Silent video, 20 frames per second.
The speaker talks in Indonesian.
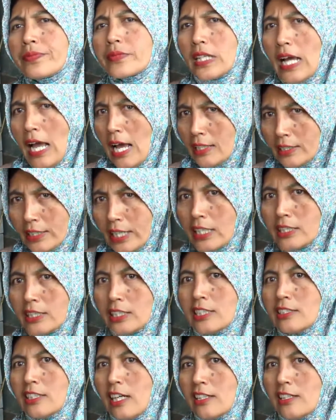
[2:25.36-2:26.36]
kaget
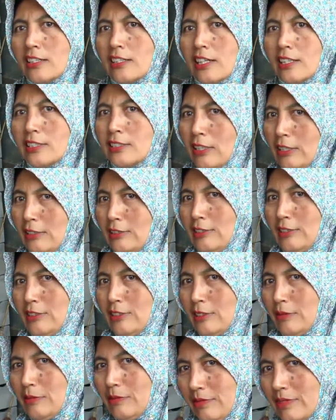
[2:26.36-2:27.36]
inalillahi iya,
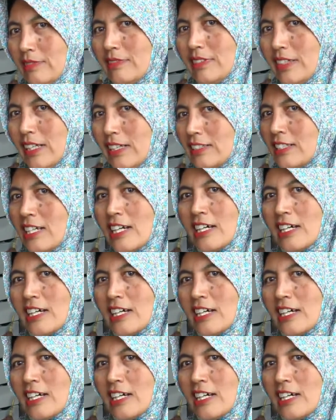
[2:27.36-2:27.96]
hmm. Iya.